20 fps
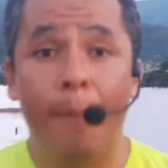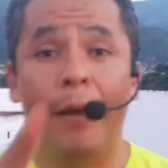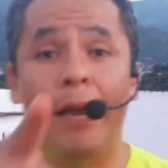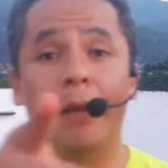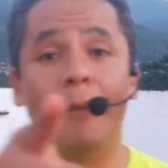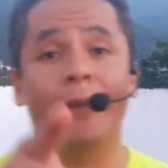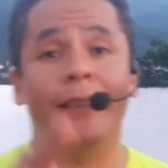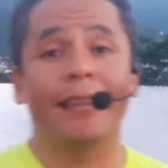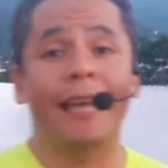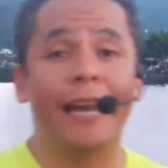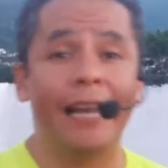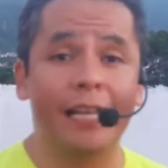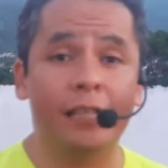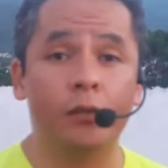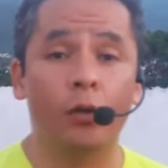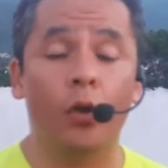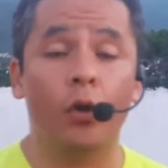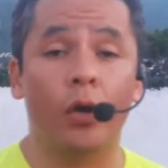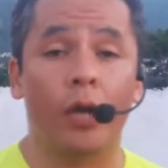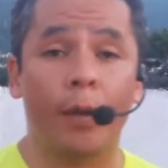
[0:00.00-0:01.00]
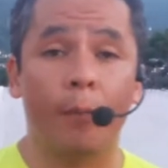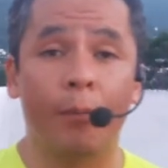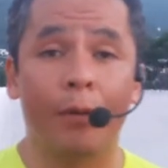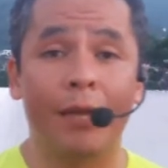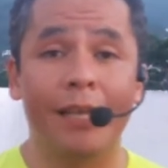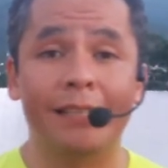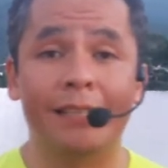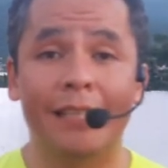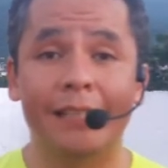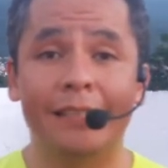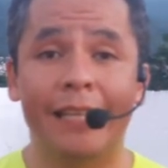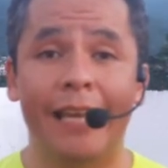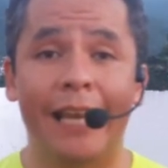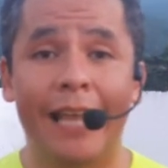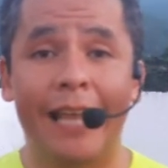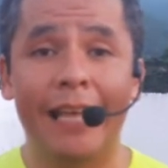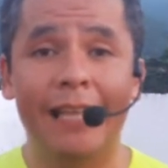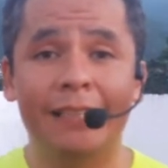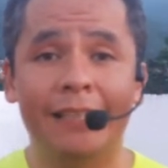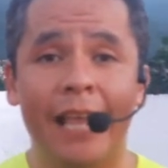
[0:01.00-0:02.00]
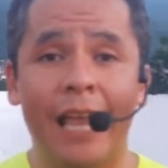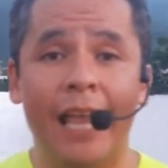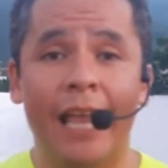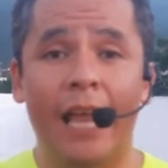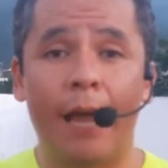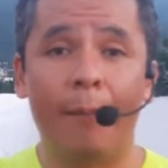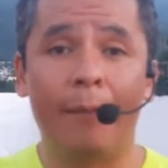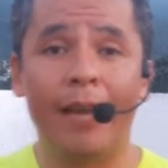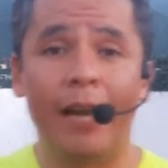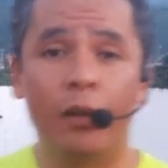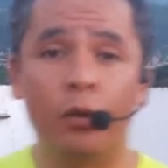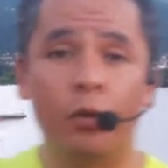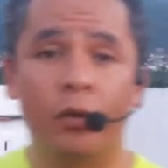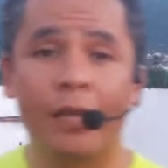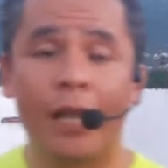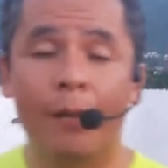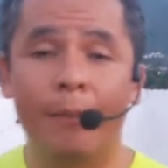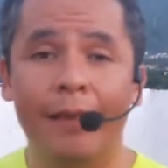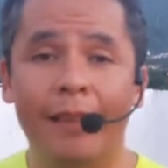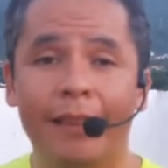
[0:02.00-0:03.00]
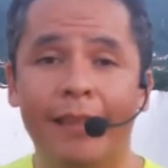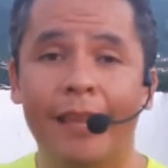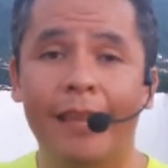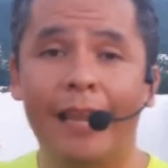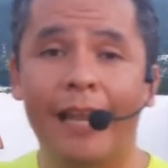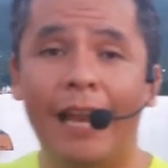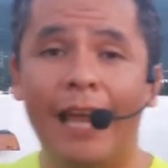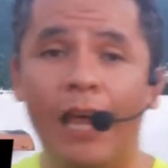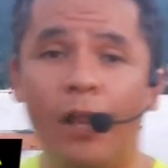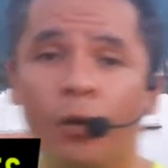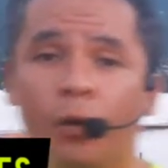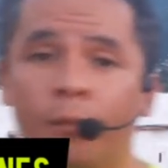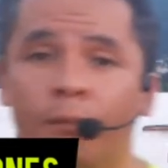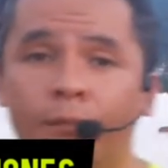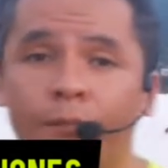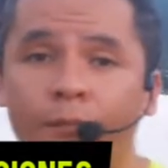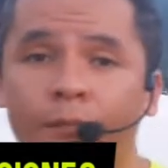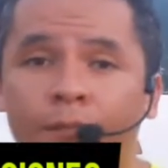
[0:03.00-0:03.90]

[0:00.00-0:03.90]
Para evitar eso lo que puedes hacer es caminar totalmente de lado